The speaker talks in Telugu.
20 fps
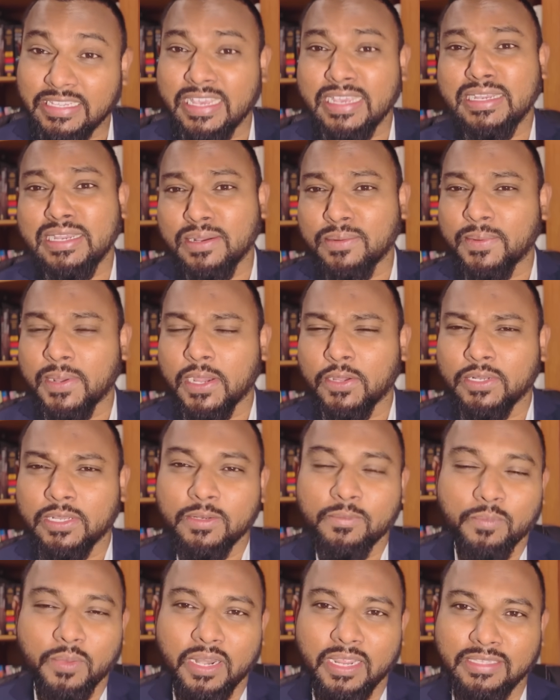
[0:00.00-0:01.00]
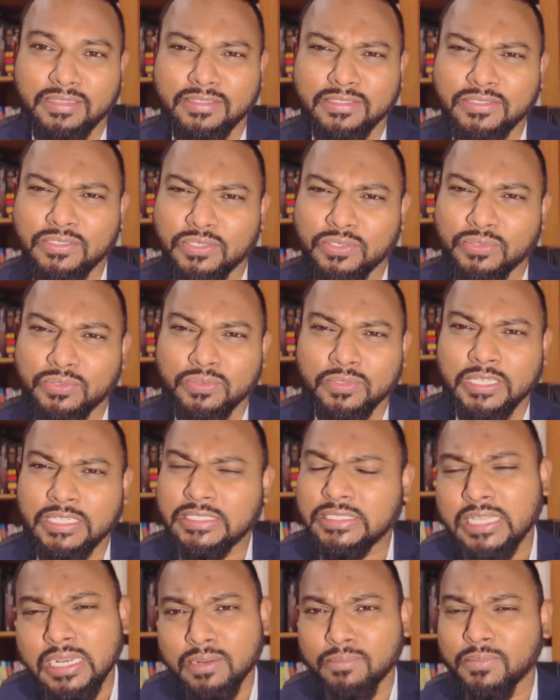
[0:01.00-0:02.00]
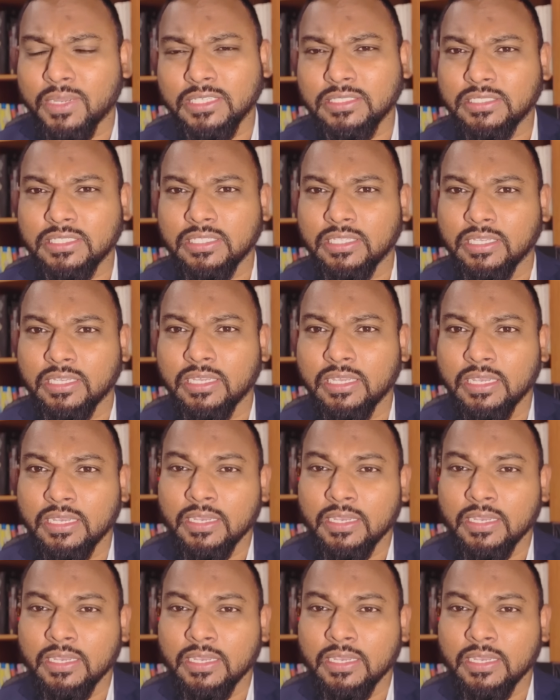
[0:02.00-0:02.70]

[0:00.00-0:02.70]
ఏకం కావాలని ప్రయత్నం చేస్తున్నాయి సరే మంచిది